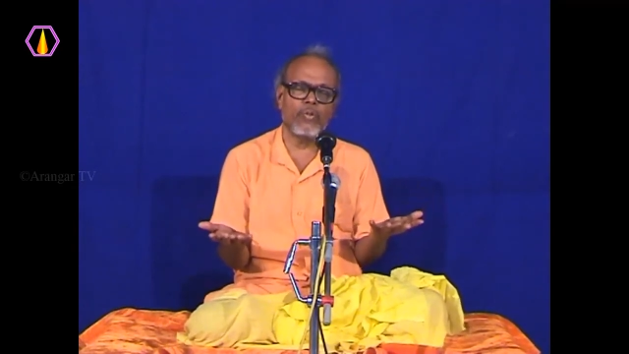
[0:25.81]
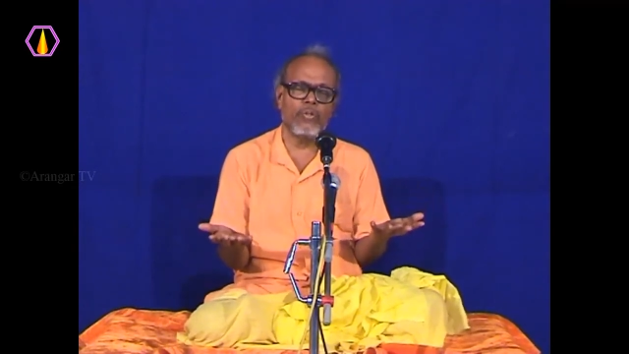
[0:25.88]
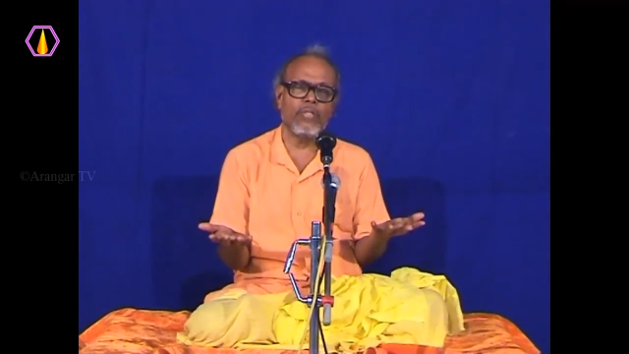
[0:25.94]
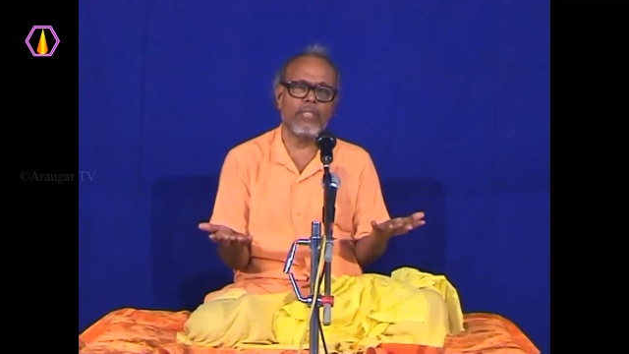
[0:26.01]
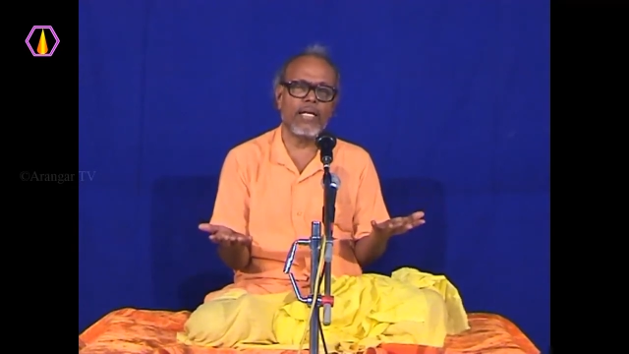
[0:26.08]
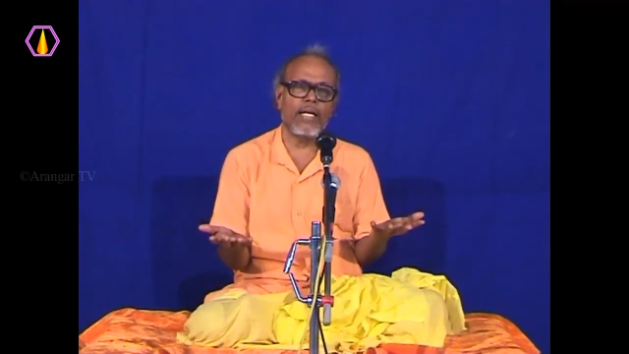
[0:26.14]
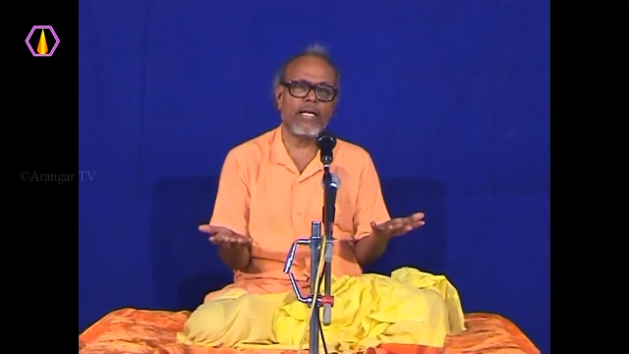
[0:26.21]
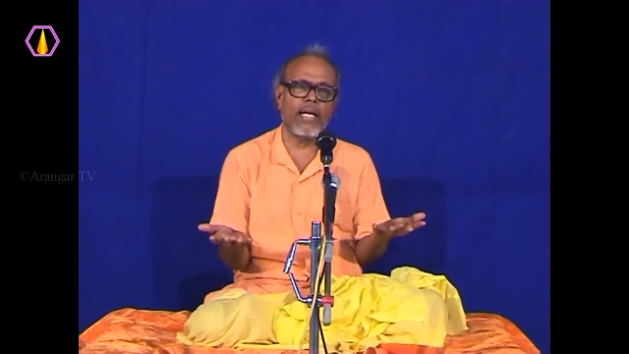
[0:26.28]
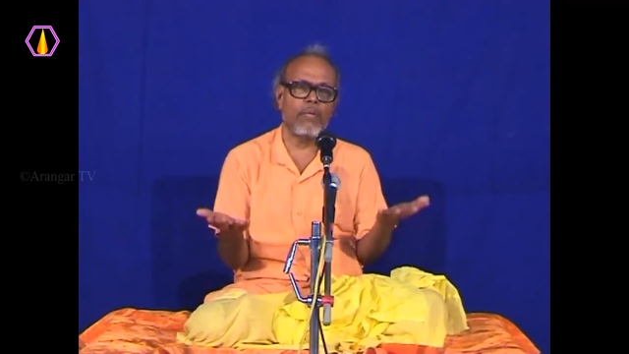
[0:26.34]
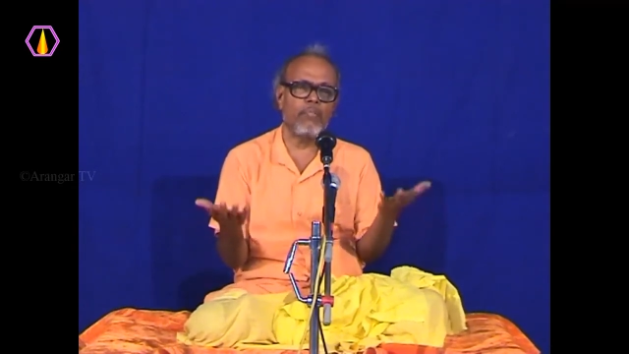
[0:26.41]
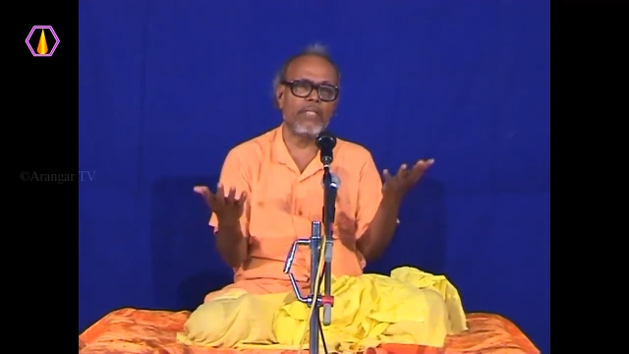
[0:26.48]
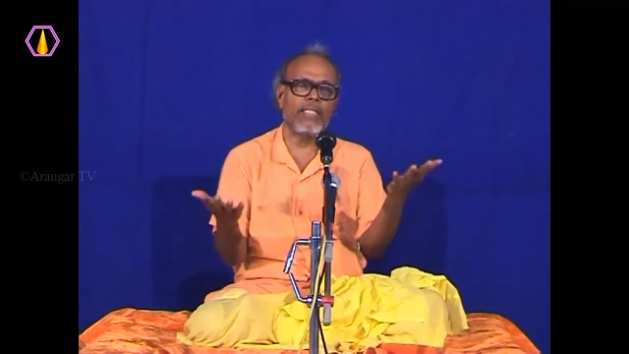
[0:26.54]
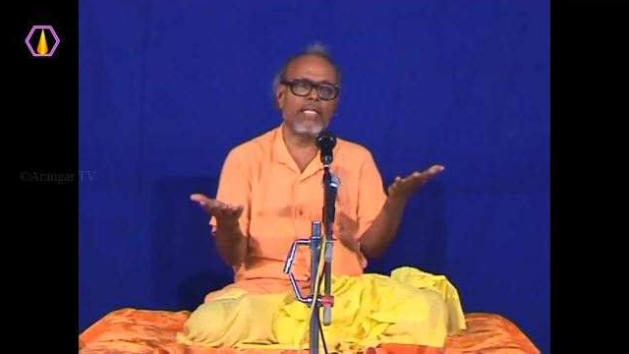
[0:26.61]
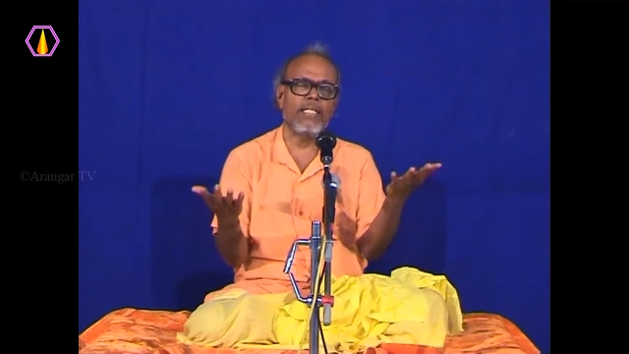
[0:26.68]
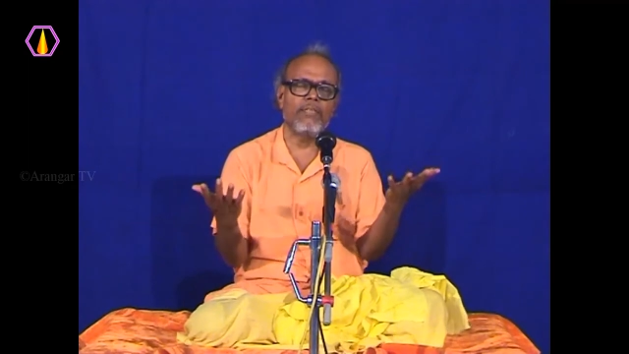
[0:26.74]
கொண்டு நான்
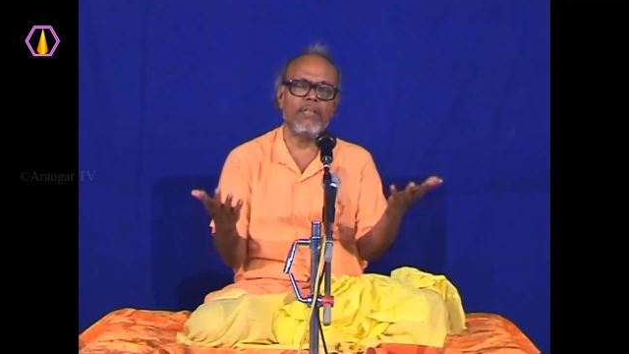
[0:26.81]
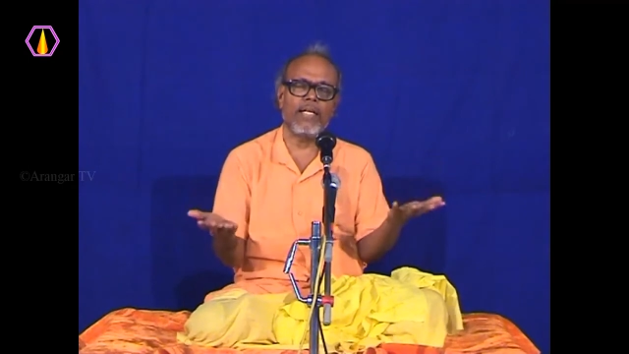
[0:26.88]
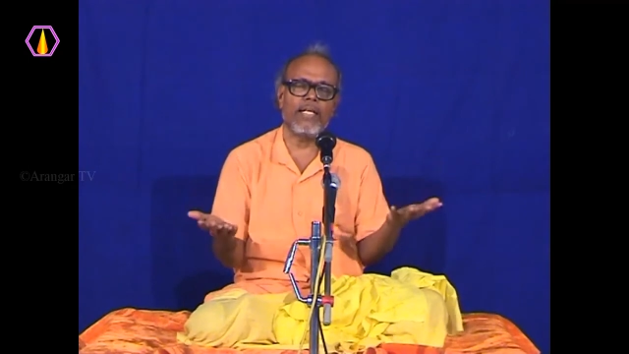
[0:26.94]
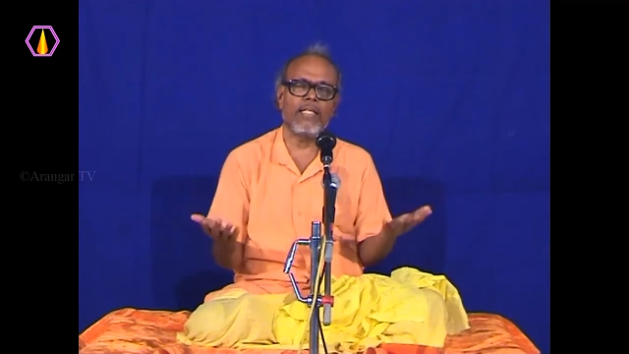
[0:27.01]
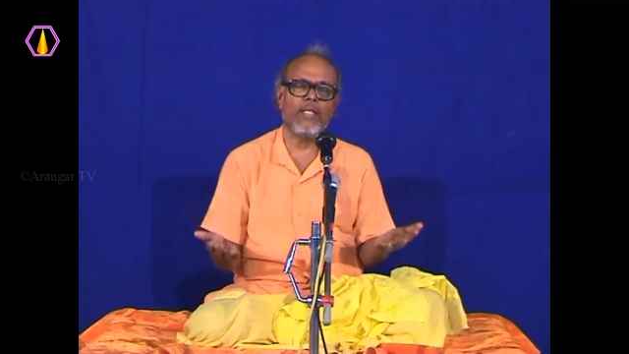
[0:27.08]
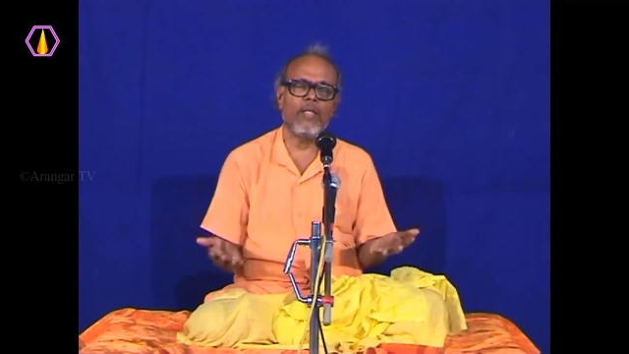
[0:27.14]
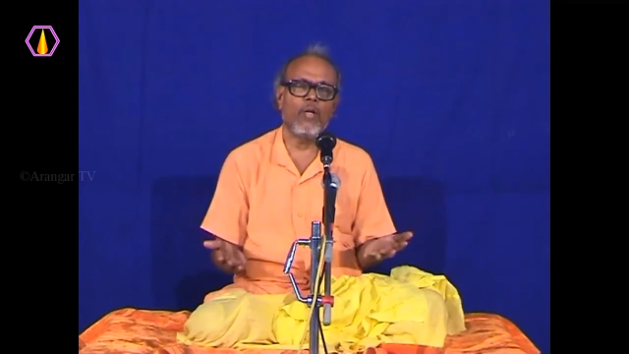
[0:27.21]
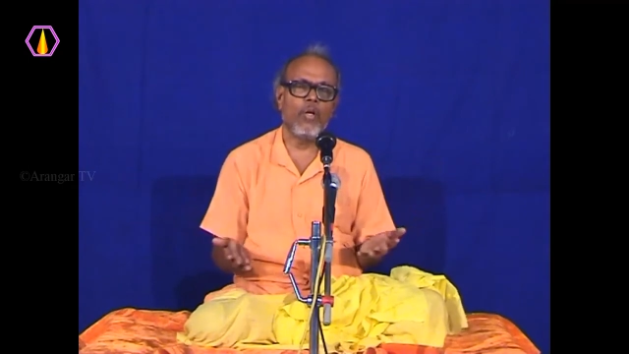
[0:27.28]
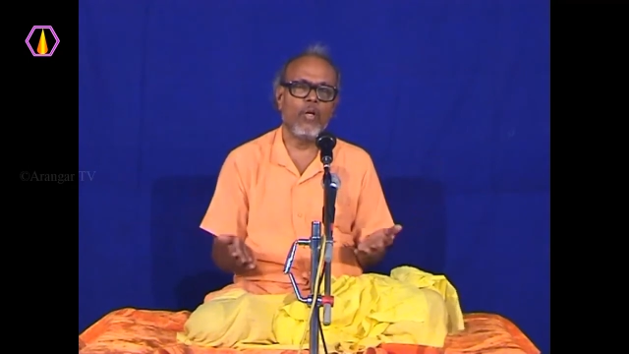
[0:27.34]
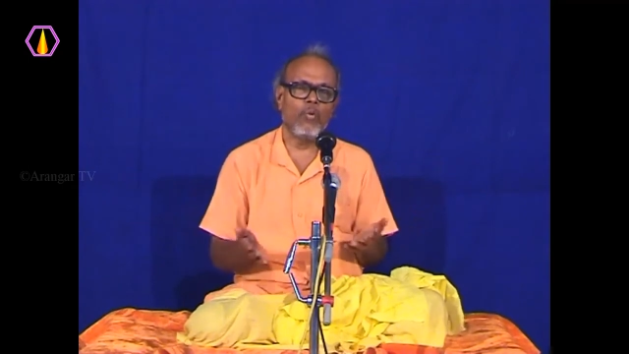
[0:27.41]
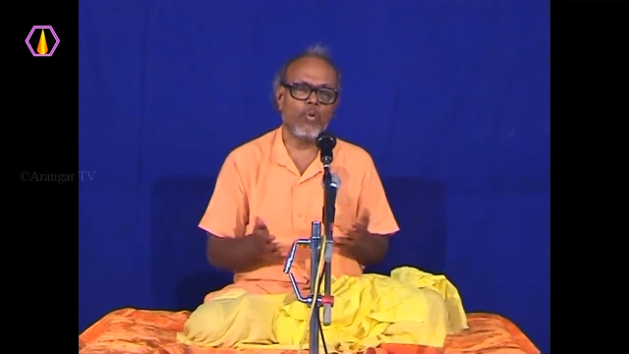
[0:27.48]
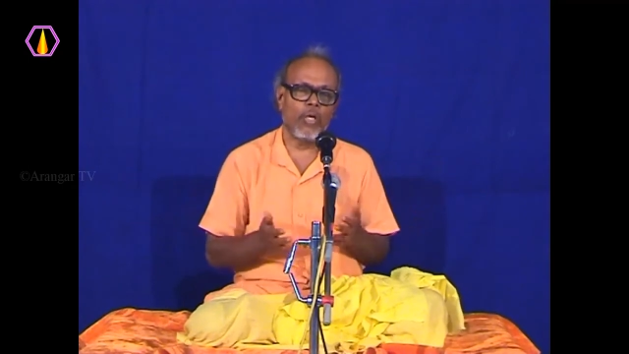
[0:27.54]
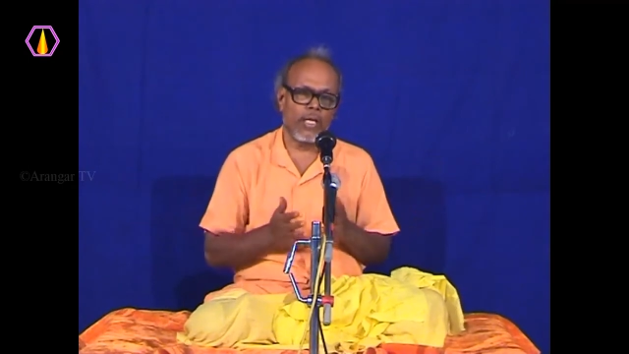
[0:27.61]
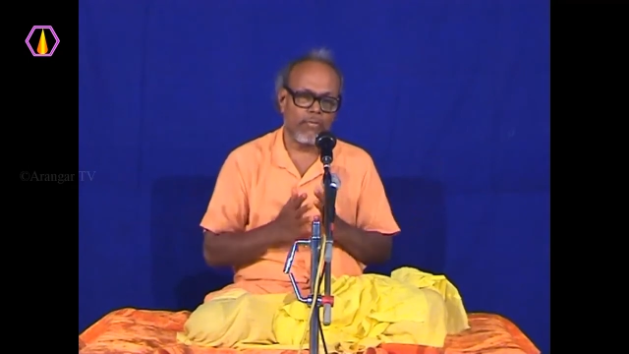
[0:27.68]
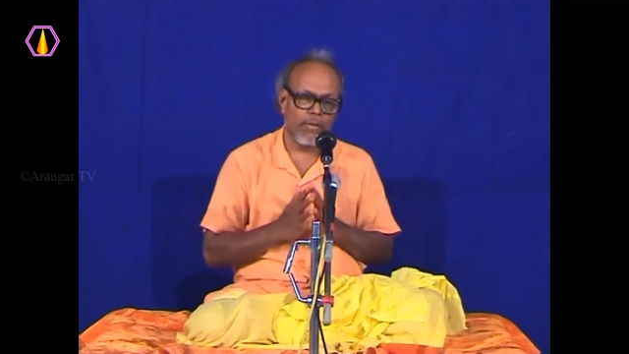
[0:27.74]
நன்மை செய்யவில்லை
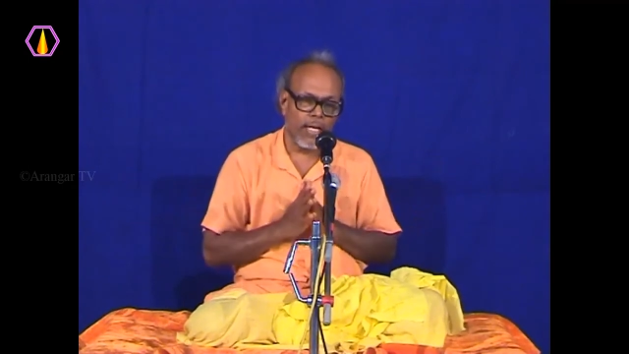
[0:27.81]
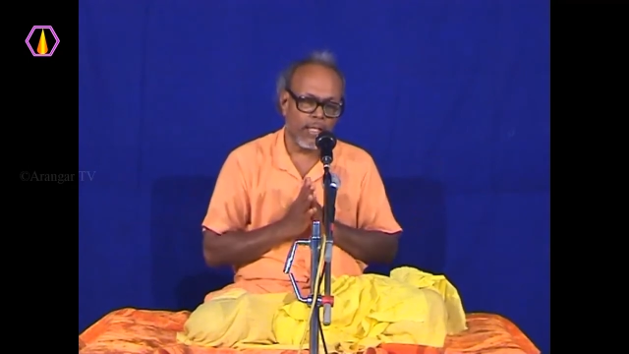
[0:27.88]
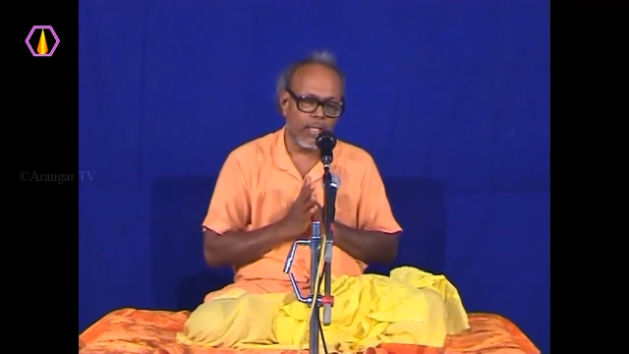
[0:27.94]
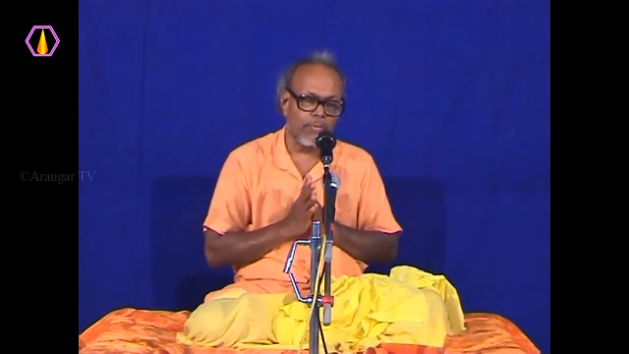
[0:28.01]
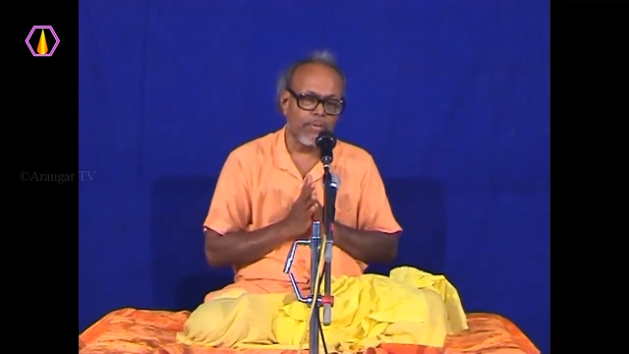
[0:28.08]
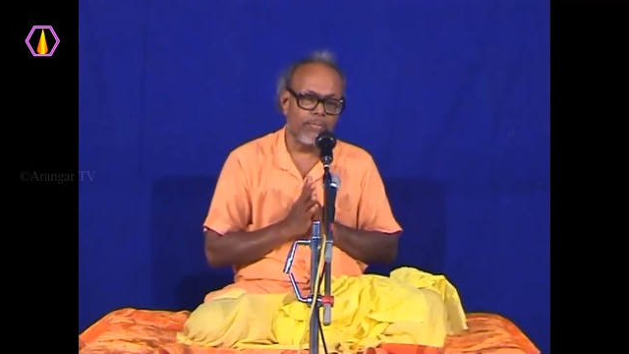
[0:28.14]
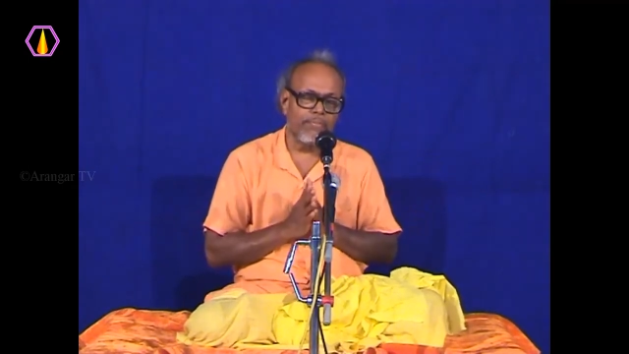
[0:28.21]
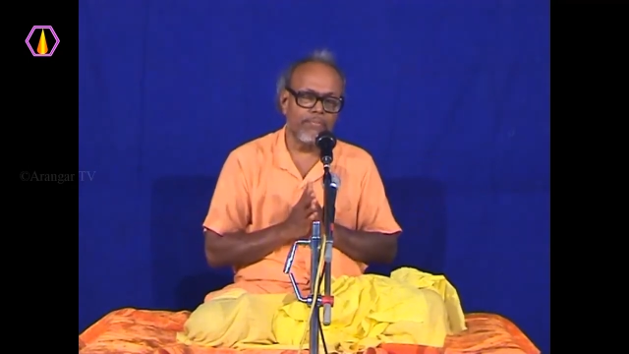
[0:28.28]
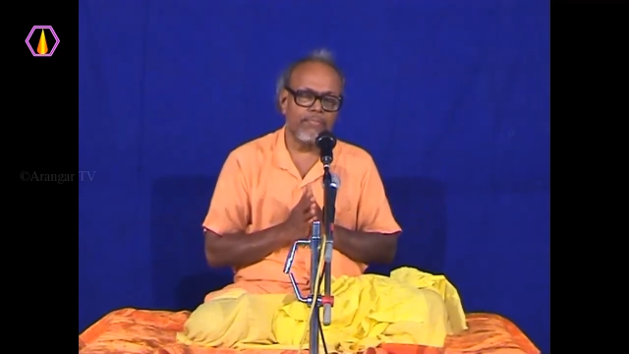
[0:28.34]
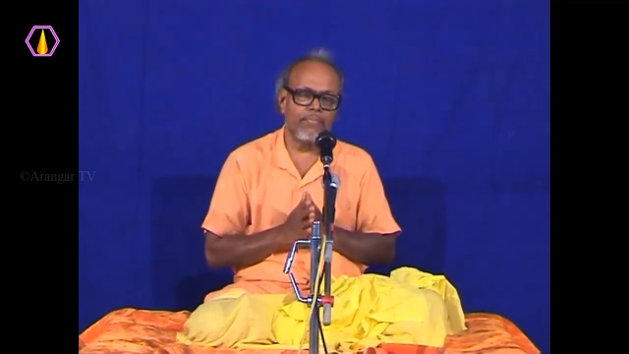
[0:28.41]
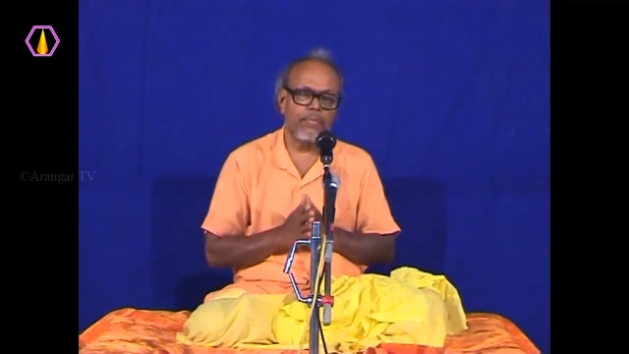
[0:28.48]
உன்னை வணங்கவும்